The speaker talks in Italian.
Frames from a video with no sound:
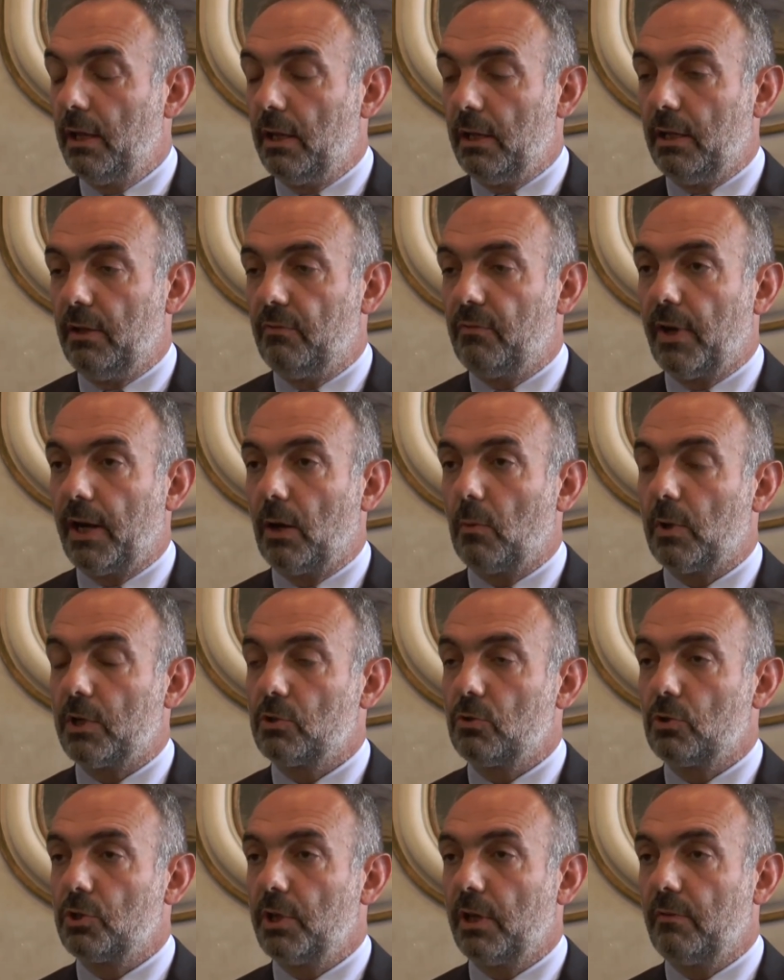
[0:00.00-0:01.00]
di fare
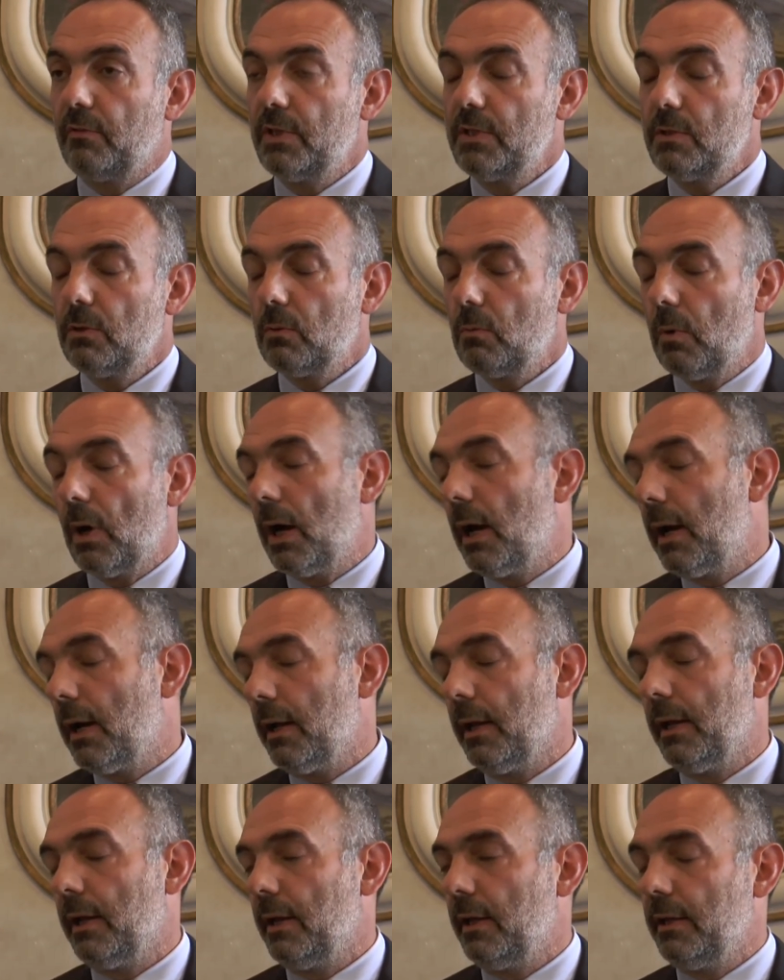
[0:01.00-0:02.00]
questo servizio qua
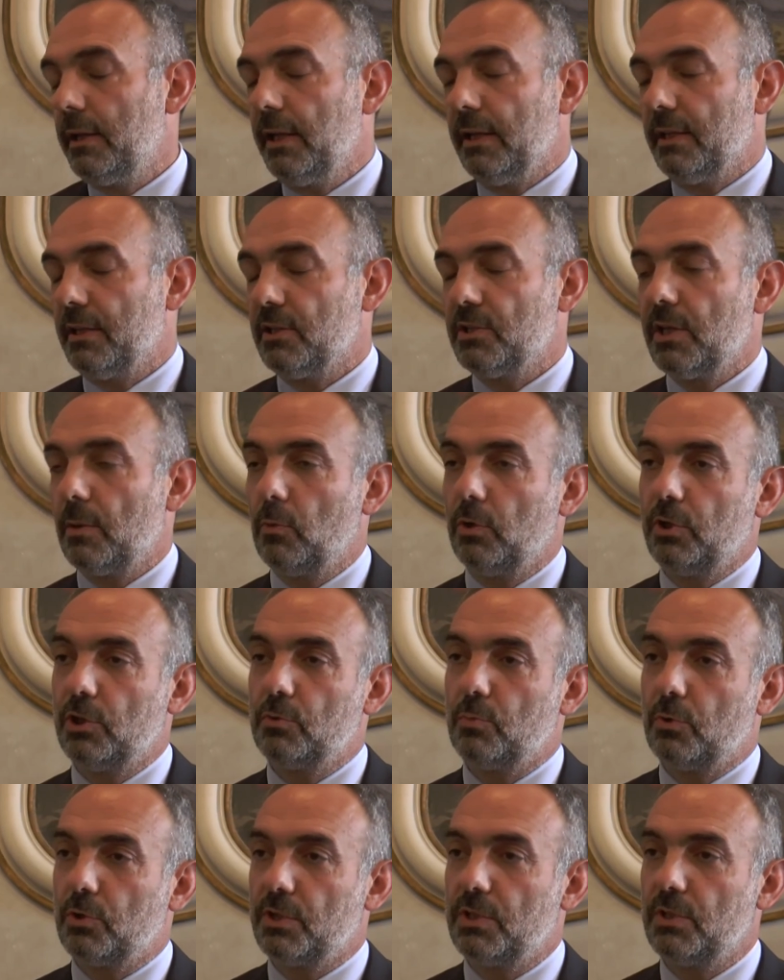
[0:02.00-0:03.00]
e niente, siamo a
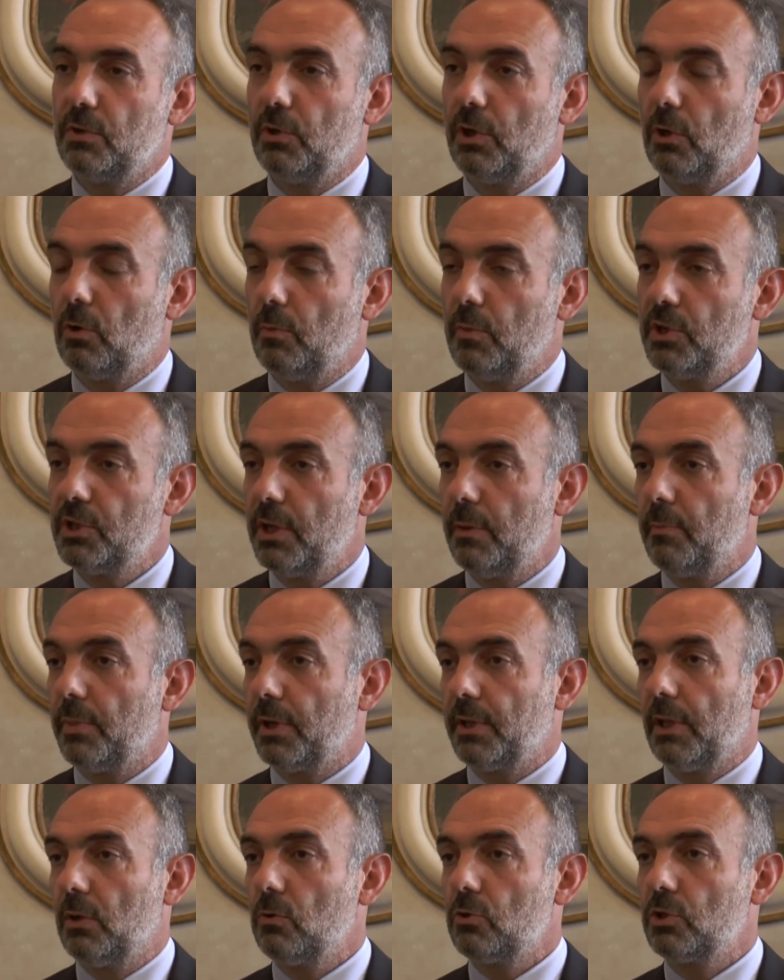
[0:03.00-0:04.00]
disposizione come
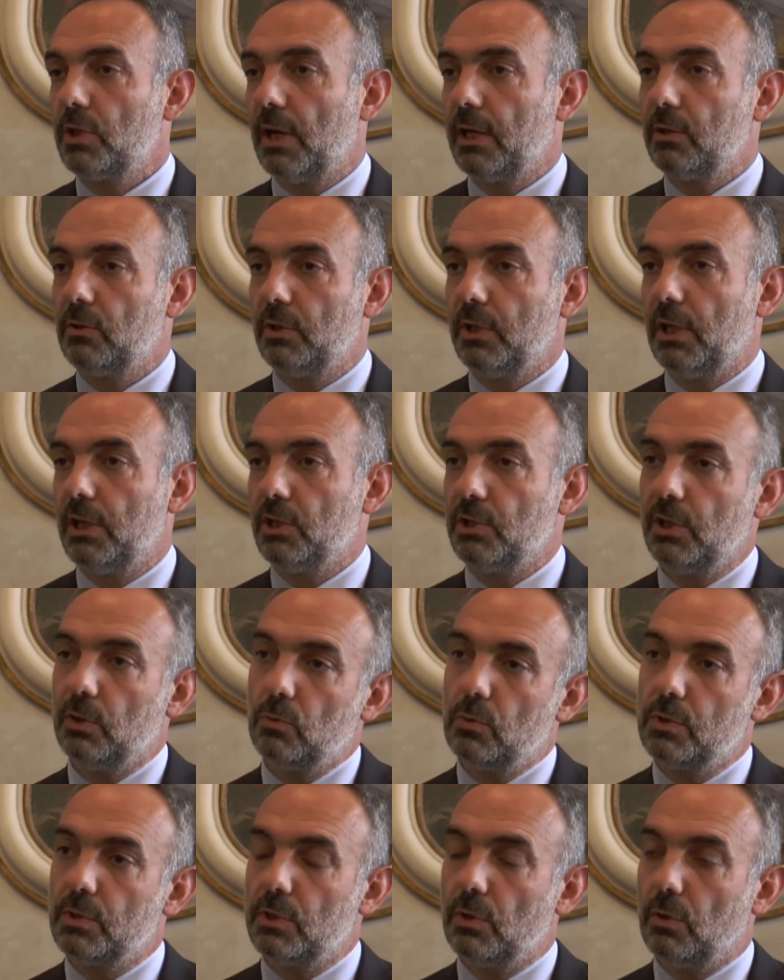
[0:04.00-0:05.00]
sempre dello Stato e delle
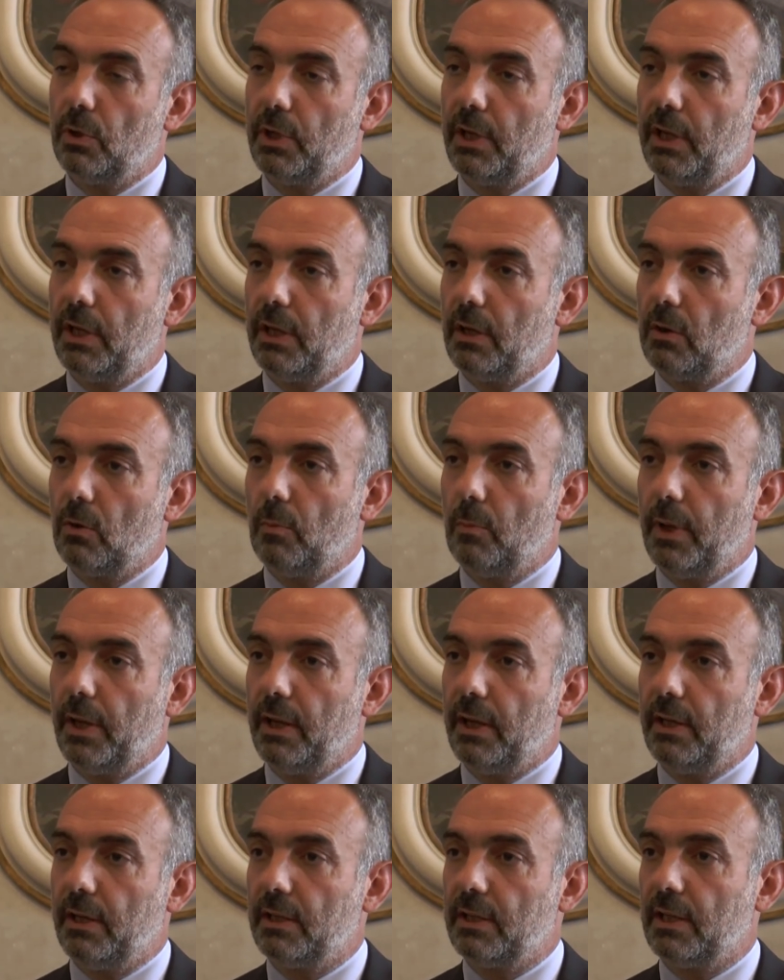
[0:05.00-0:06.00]
istituzioni come
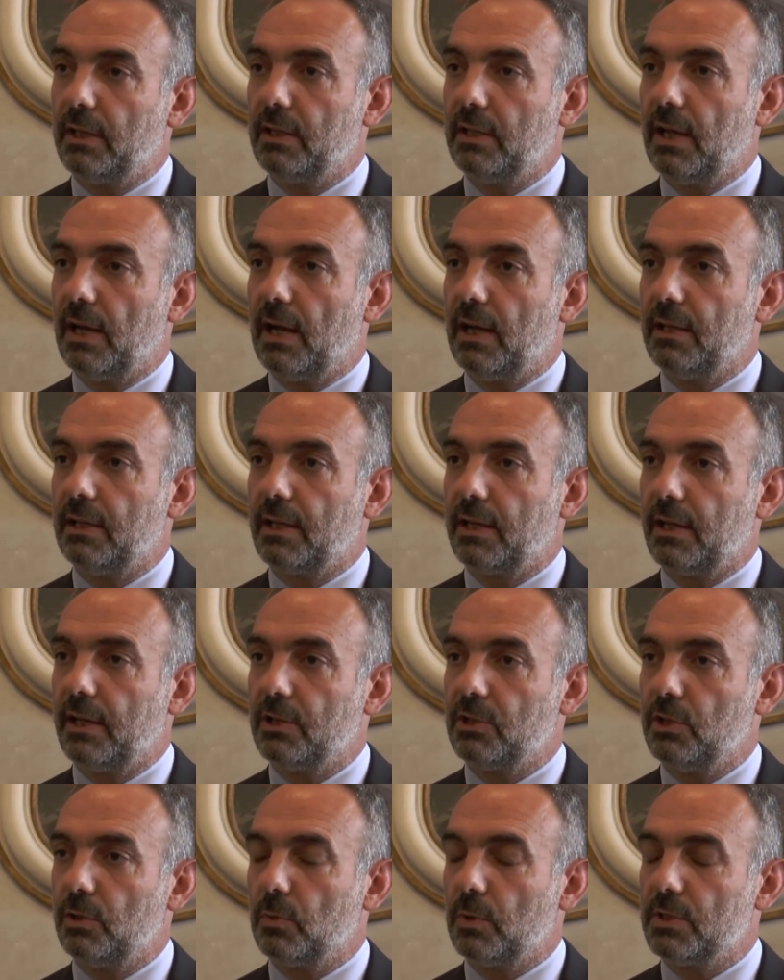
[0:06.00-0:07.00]
in tante
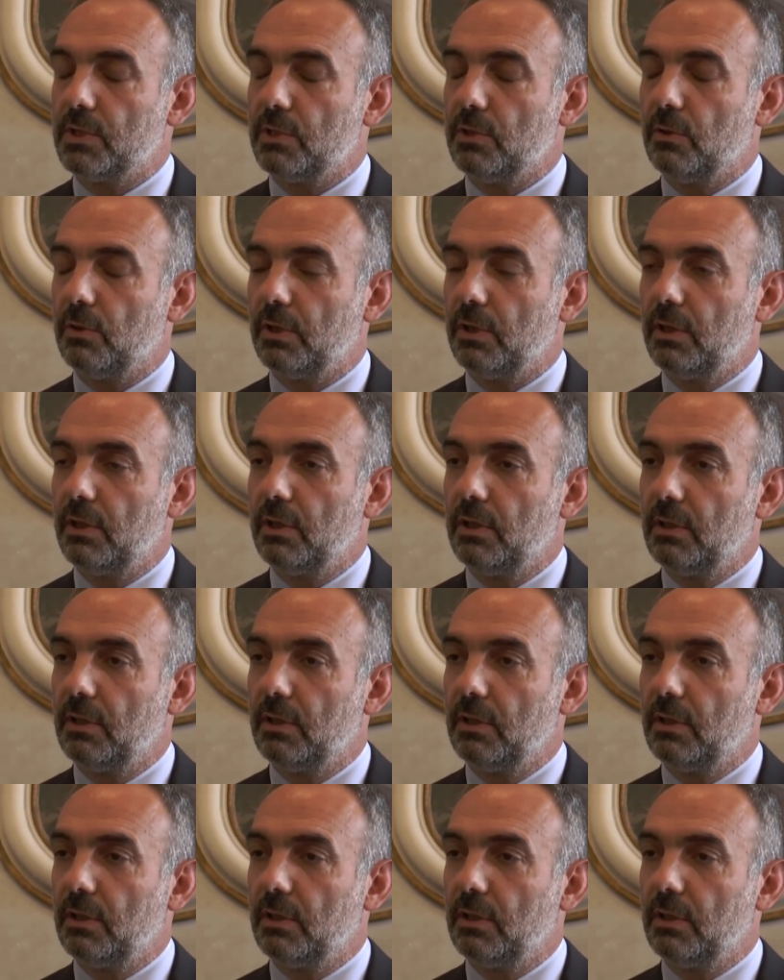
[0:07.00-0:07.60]
altre situazioni.